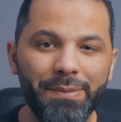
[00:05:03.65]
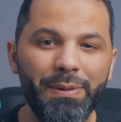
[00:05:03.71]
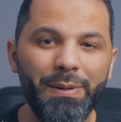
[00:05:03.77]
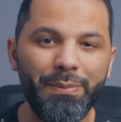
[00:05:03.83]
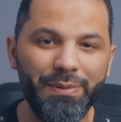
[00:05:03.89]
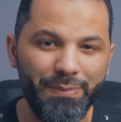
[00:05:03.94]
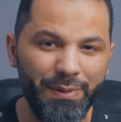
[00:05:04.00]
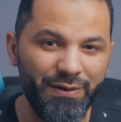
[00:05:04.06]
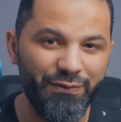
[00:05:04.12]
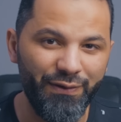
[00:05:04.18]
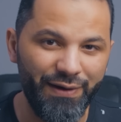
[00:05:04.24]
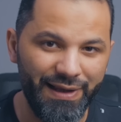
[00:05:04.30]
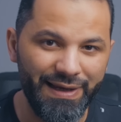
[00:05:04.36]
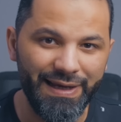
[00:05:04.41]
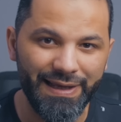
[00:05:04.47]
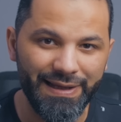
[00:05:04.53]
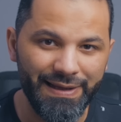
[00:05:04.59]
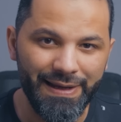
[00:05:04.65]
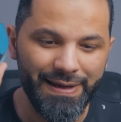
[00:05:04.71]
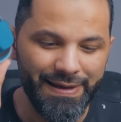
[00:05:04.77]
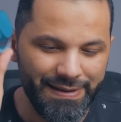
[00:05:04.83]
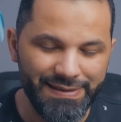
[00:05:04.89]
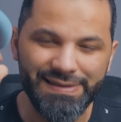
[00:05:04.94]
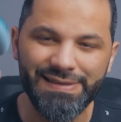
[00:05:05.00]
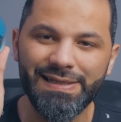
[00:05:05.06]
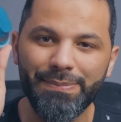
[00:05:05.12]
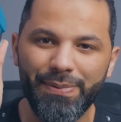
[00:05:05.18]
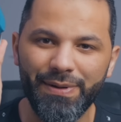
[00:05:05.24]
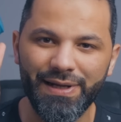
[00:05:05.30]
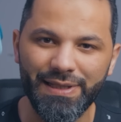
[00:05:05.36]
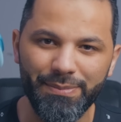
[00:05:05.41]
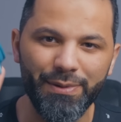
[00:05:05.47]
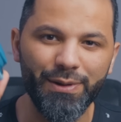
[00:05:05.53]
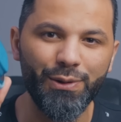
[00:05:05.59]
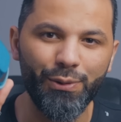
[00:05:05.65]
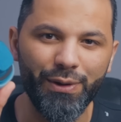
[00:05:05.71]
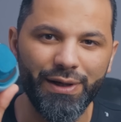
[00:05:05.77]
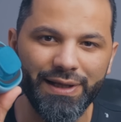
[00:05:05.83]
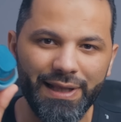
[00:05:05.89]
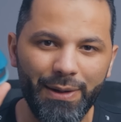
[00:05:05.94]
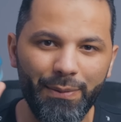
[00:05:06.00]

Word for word: ابل بتبيع فعليا سيبريت من دول كده